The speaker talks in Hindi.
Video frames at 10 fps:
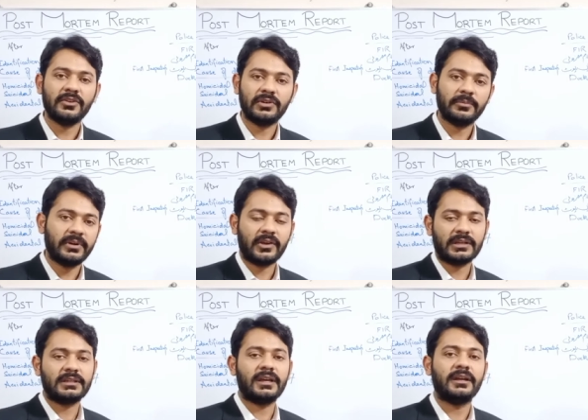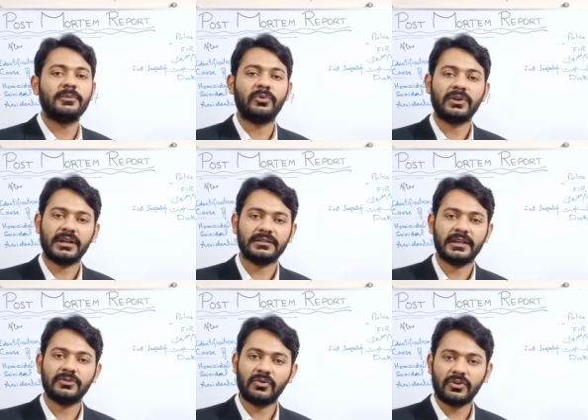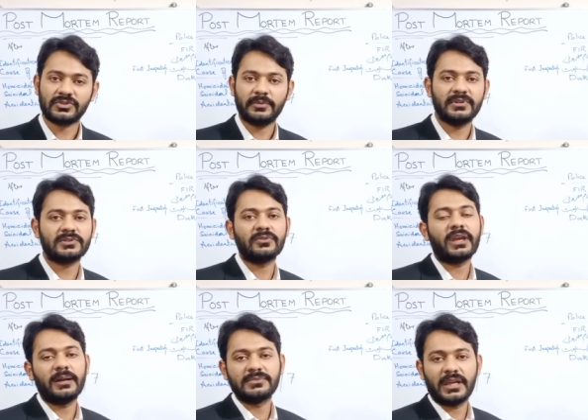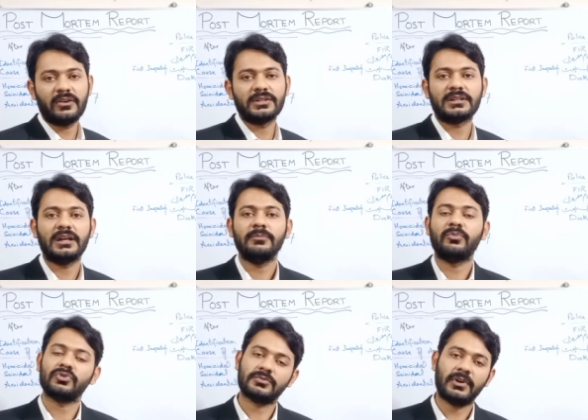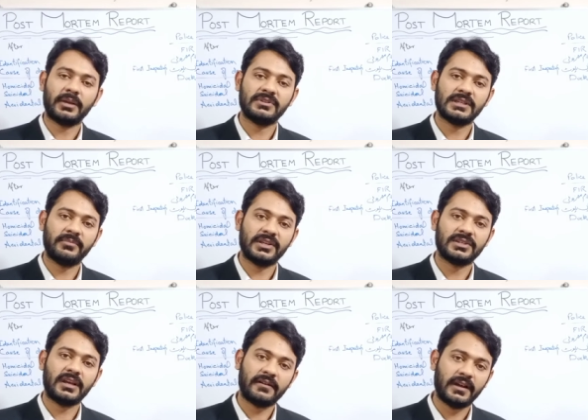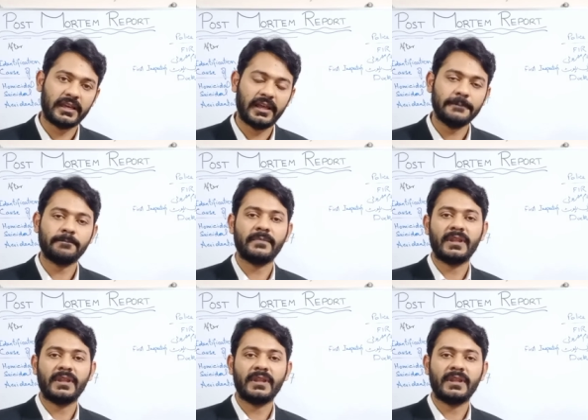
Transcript: आईओ डिपेट करता है डिपोर्ट करता है दो कांस्टेबल्स को कि आप जाएं और इसका पोस्टमार्टम एग्जामिनेशन करवा के लाएं